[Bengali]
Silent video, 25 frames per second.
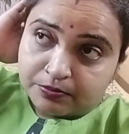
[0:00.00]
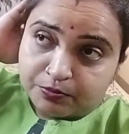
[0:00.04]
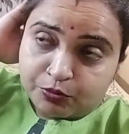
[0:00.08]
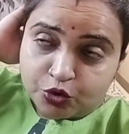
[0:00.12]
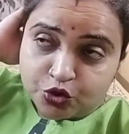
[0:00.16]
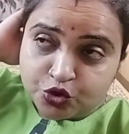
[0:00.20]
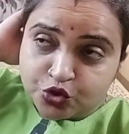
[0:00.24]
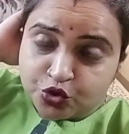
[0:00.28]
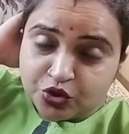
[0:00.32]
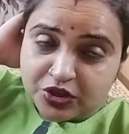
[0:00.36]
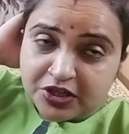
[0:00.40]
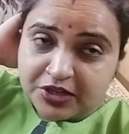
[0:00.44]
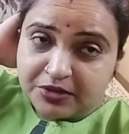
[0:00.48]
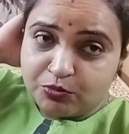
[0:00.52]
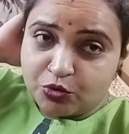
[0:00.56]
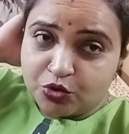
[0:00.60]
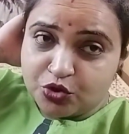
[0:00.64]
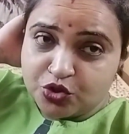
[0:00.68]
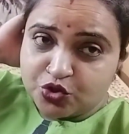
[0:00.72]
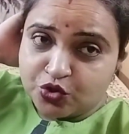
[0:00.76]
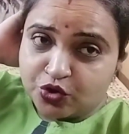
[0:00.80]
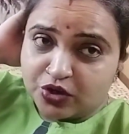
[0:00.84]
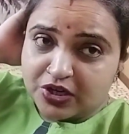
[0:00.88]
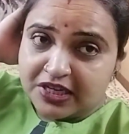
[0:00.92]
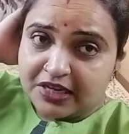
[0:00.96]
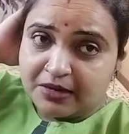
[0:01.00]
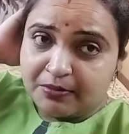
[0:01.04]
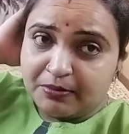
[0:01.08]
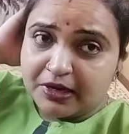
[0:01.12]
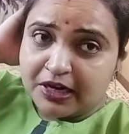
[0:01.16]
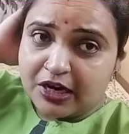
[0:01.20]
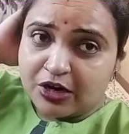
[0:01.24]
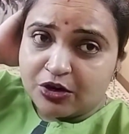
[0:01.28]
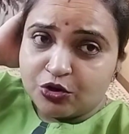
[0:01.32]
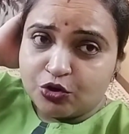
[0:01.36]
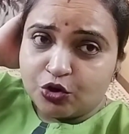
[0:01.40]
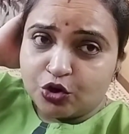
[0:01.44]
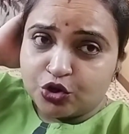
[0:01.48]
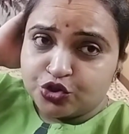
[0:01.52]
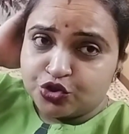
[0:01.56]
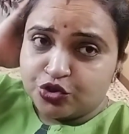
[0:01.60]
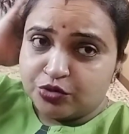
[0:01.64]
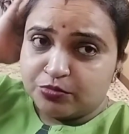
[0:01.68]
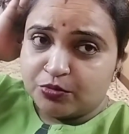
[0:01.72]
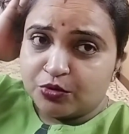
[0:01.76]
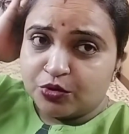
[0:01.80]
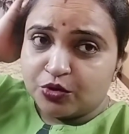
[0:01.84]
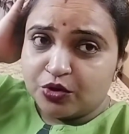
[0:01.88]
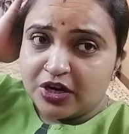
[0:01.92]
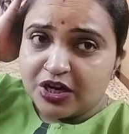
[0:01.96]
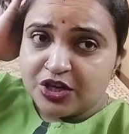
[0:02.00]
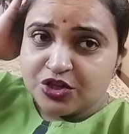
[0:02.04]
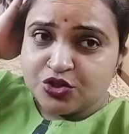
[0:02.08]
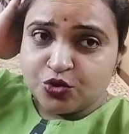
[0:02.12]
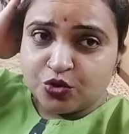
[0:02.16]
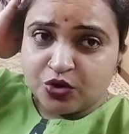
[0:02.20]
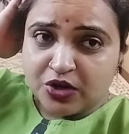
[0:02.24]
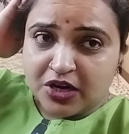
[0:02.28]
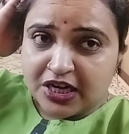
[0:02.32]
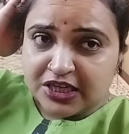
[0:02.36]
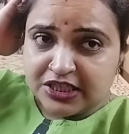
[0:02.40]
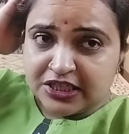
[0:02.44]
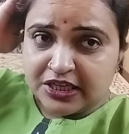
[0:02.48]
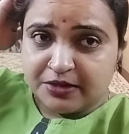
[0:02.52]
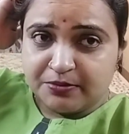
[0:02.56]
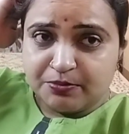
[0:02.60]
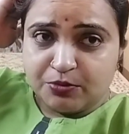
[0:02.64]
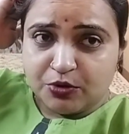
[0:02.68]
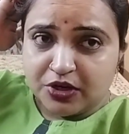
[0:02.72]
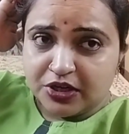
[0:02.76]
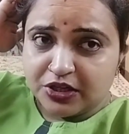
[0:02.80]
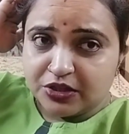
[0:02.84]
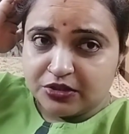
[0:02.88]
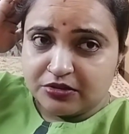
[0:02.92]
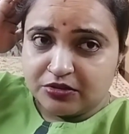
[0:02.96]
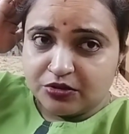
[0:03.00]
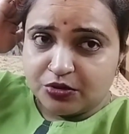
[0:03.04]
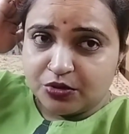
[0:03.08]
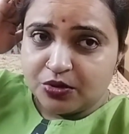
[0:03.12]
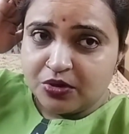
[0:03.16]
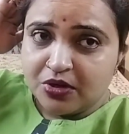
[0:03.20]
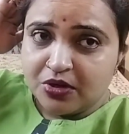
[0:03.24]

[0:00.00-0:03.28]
পরশু দিন বোন চলে যাবে কারণ অষ্টমঙ্গলে জোড়া আসার পরে তো